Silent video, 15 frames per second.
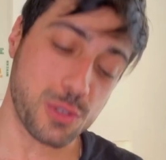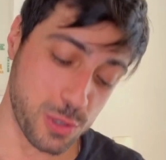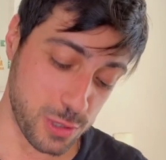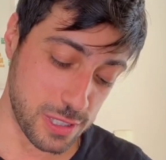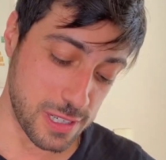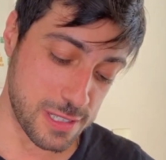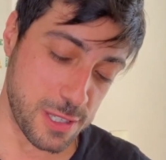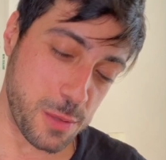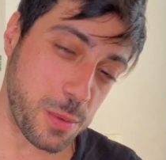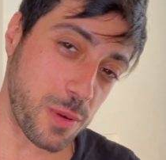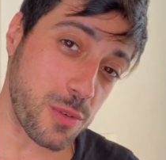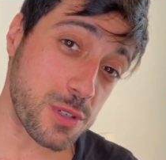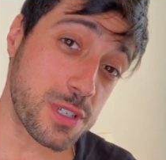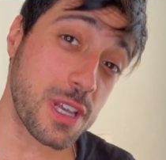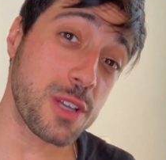eu tô trazendo para
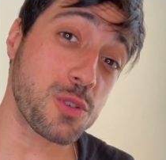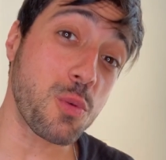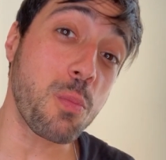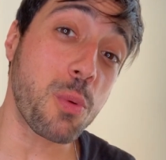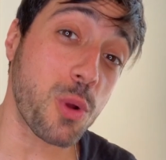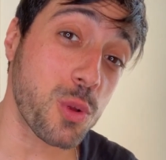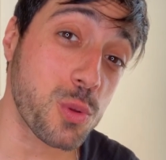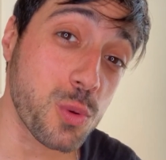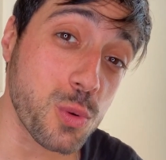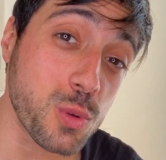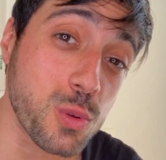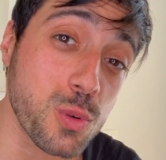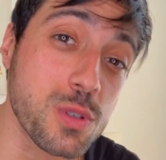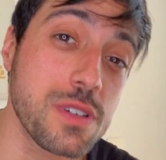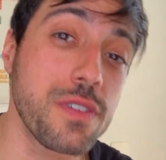vocês um
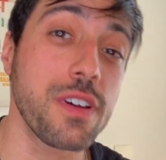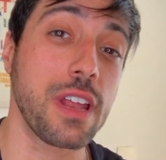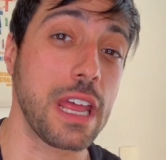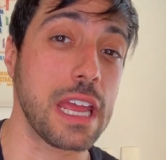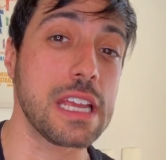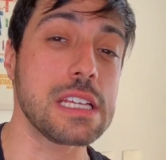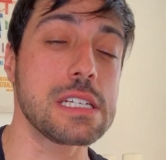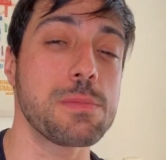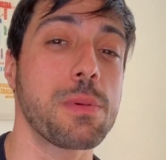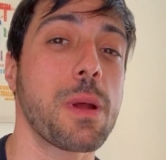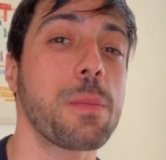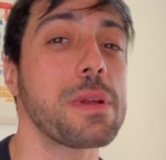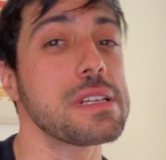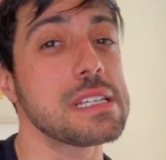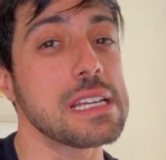produto diferente para
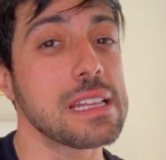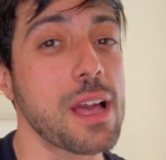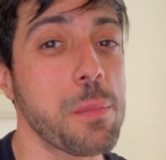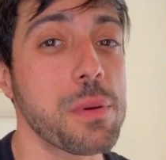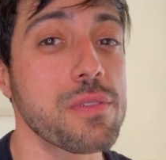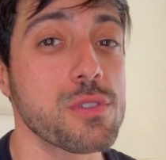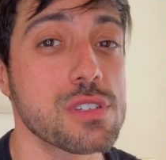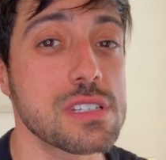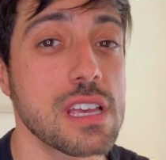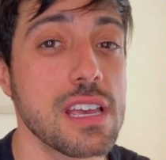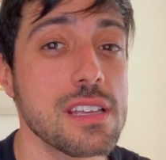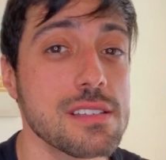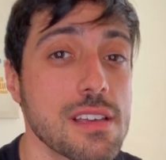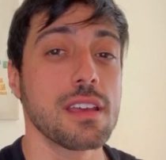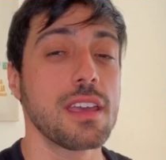apresentar para
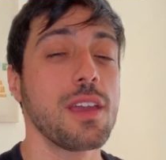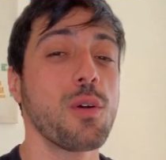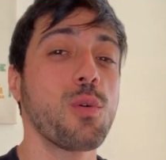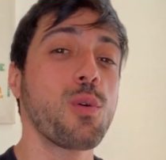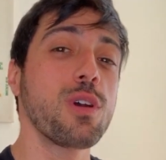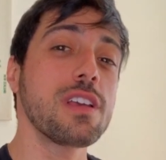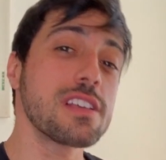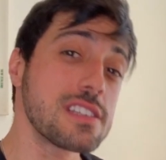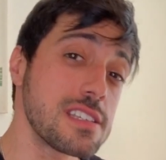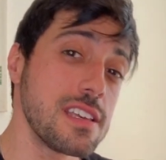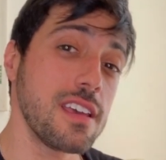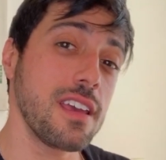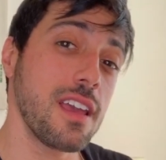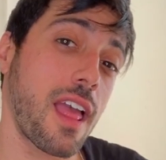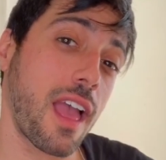vocês que eu conheci